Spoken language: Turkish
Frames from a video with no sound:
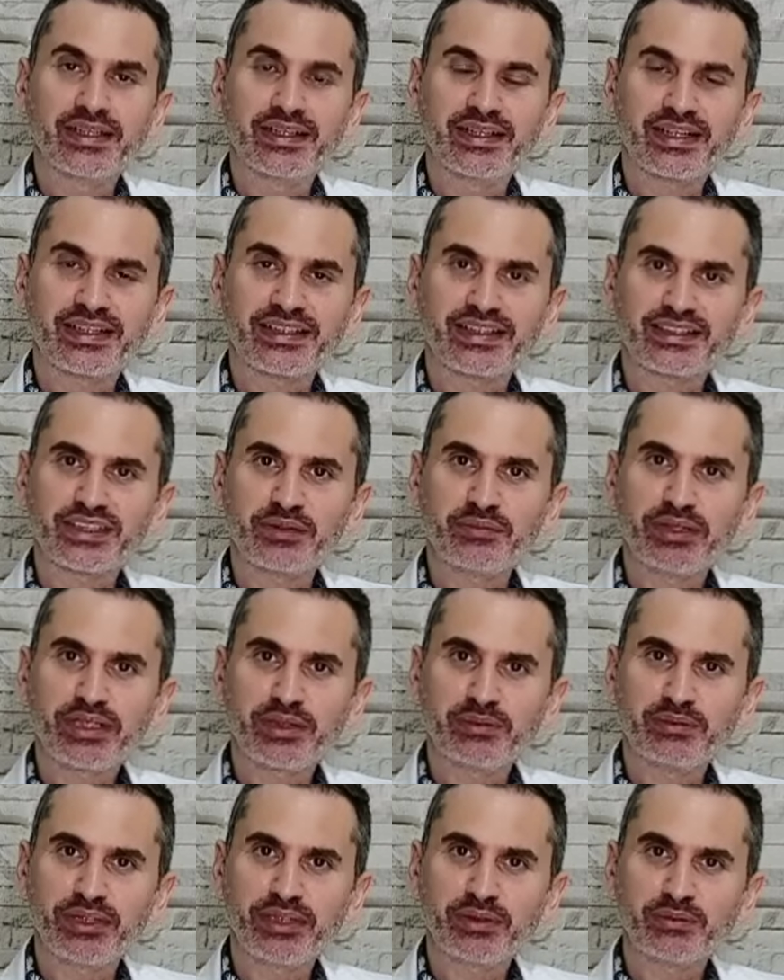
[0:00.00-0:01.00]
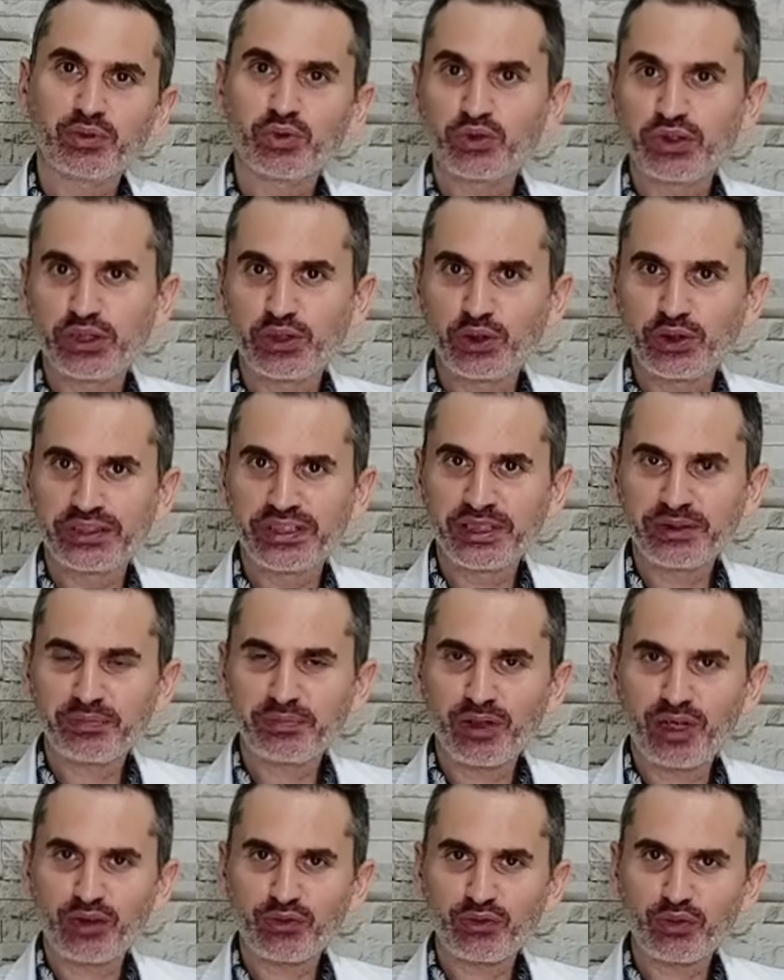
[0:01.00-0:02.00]
Herkese merhaba. Bu
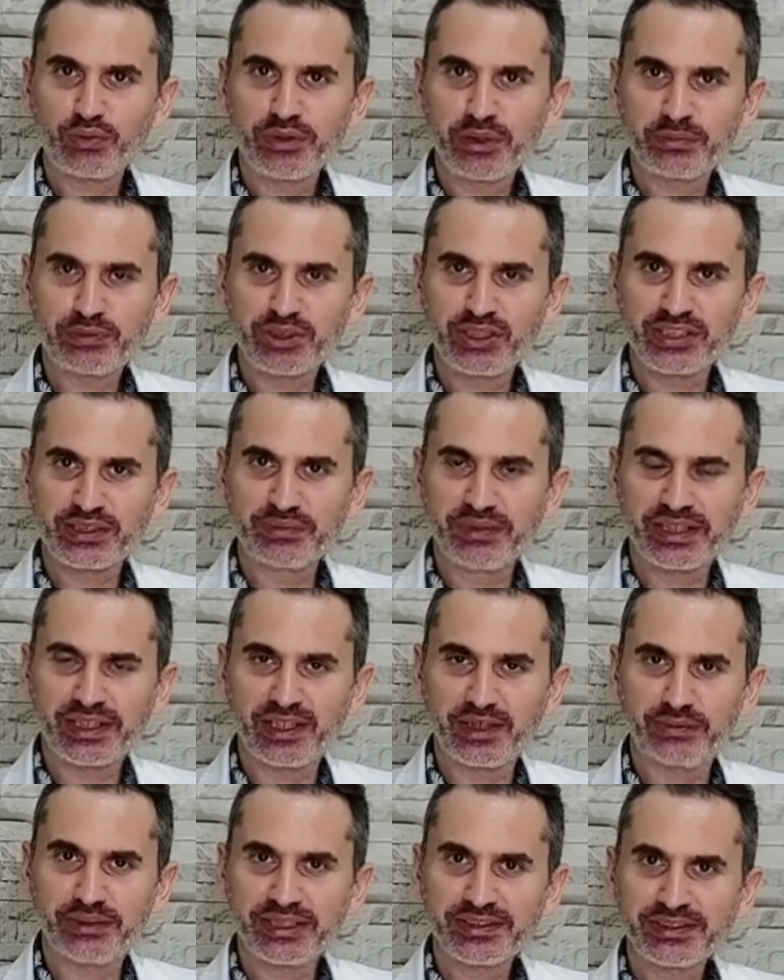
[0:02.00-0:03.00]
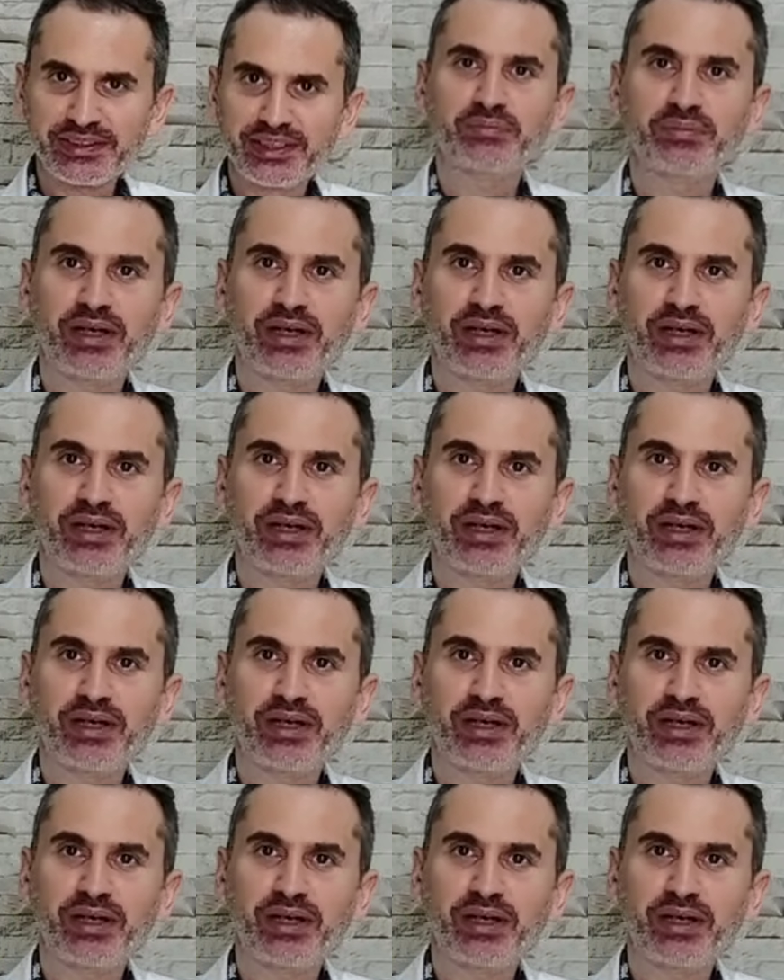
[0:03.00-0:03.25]
videoda parfüm yapacağız beraber.